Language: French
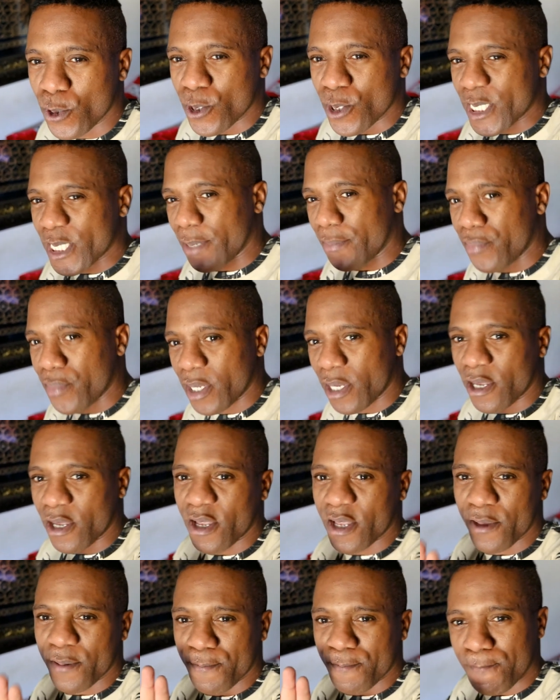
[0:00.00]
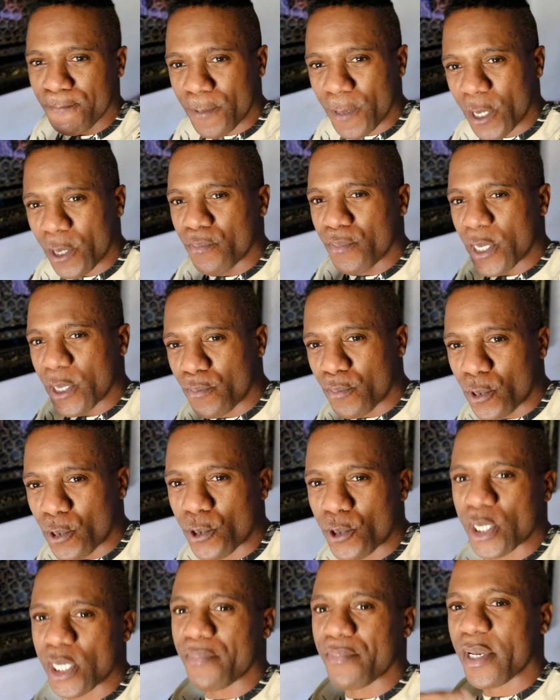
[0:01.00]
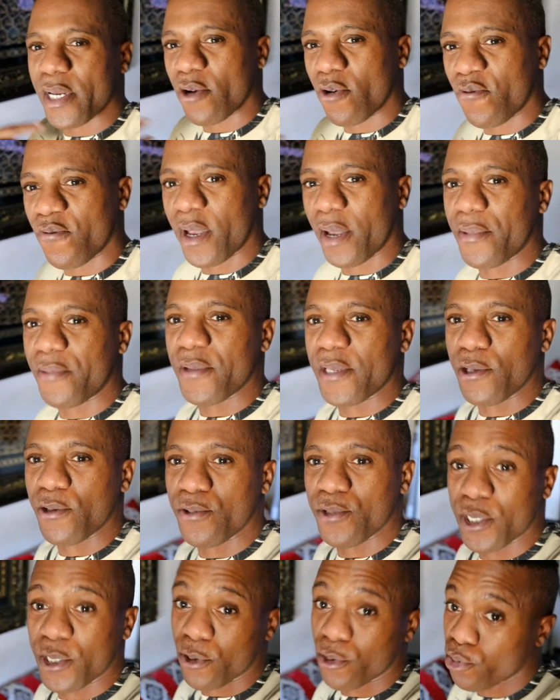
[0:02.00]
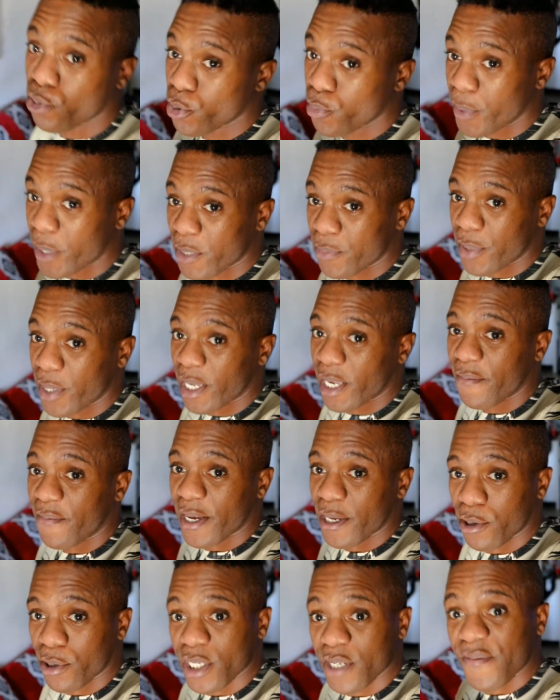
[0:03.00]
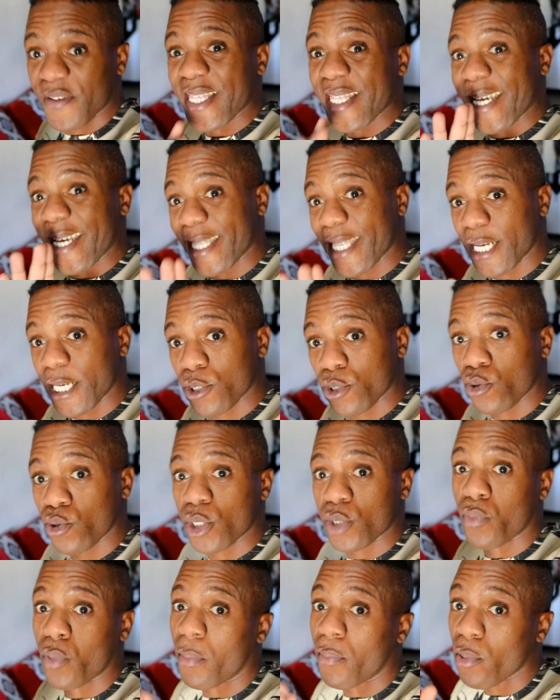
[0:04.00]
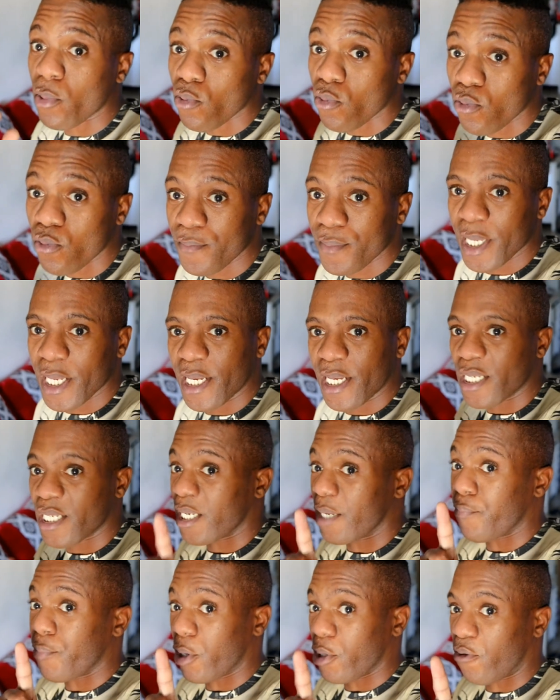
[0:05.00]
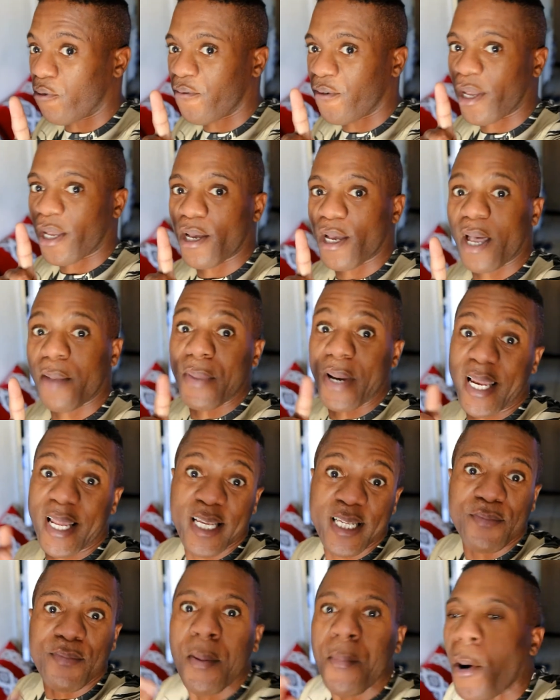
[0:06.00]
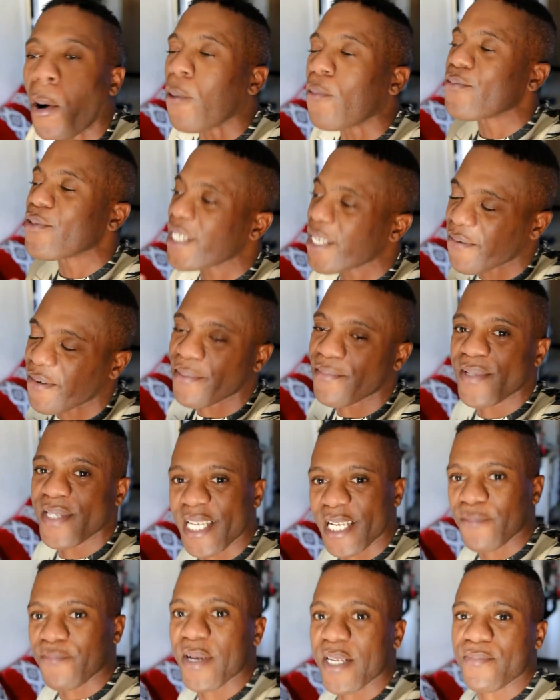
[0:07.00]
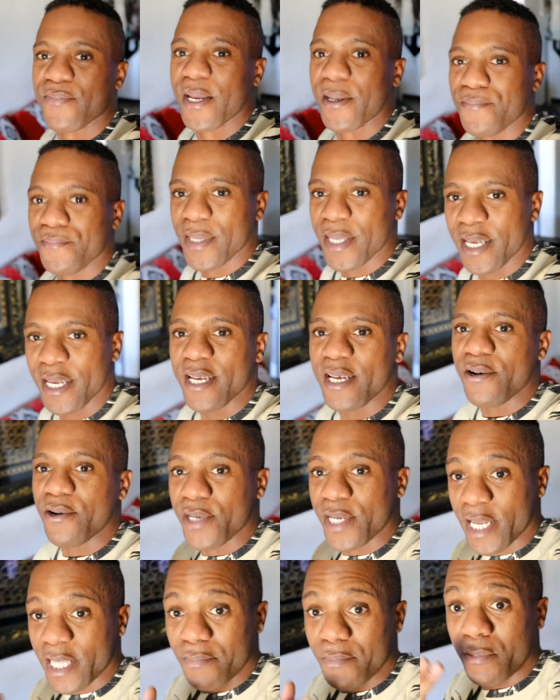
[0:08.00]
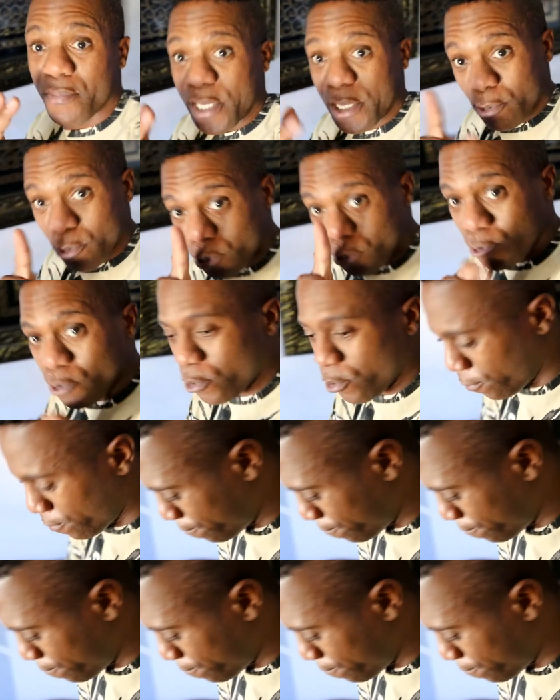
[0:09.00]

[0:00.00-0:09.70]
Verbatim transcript: j'aime bien faire une petite pause et après refaire mes vidéos. Sinon tout se passe bien, les vacances, il fait très très chaud je bois beaucoup. J'ai peur de faire un malaise, mais bon, ça va, ça se passe bien. Regardez mon petit couscous.